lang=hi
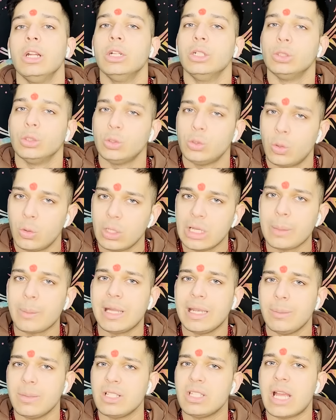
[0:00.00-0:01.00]
तो दोनों के
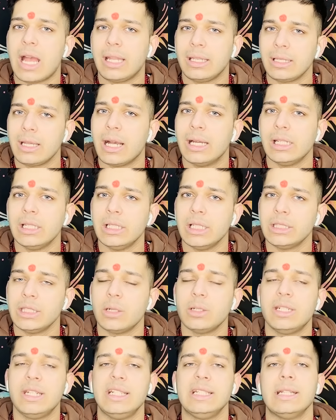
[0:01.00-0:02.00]
बारे में जानकारी लेते
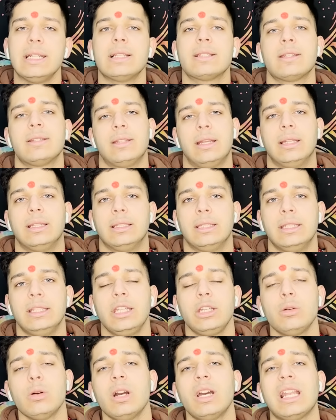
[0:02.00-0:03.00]
हैं डिटेल से जानते हैं
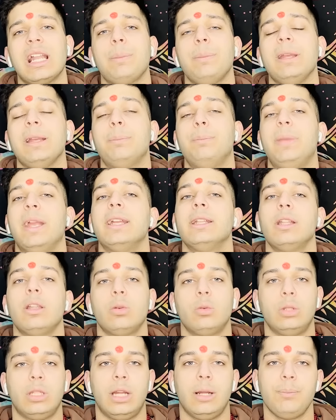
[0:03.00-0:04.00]
देखो अगर आप एक बिगिनर
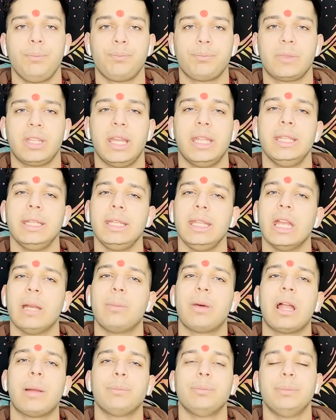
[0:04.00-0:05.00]
होना यानी कि अब
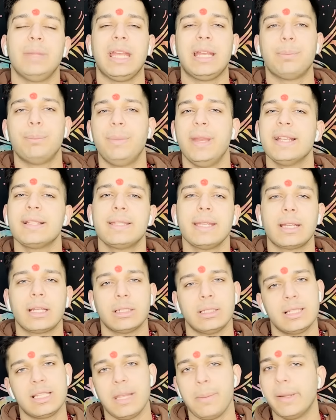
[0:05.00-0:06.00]
आप एक बेसिक
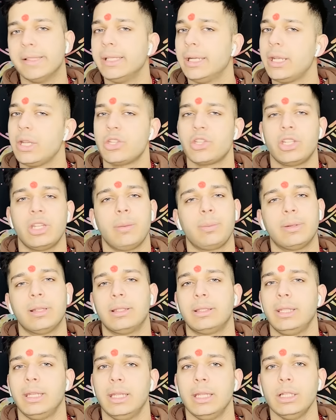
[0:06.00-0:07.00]
सी मेडिटेशन आप
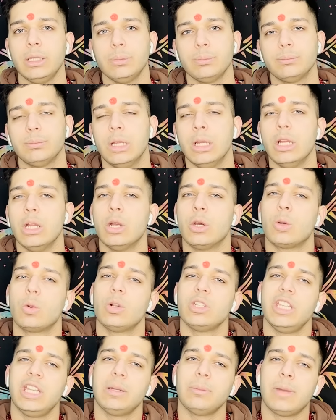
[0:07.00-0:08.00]
करते हैं
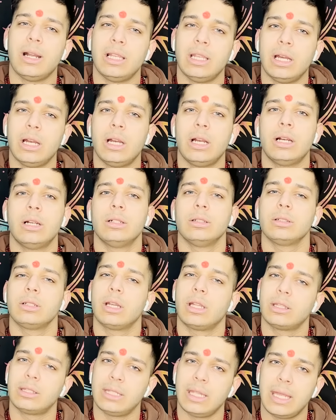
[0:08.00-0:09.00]
रोज एक माला
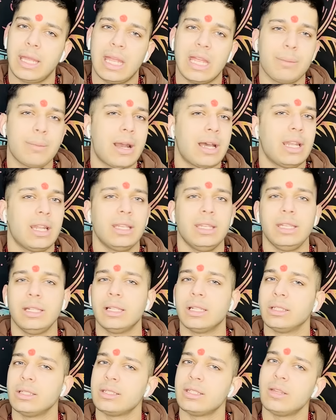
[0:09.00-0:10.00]
करते हैं या माला नहीं
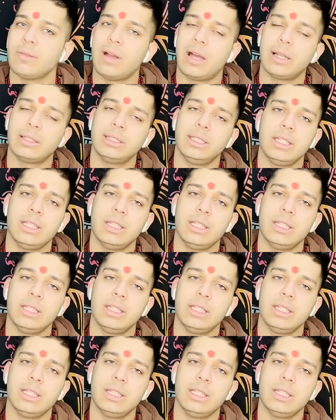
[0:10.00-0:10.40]
करते सिर्फ आरती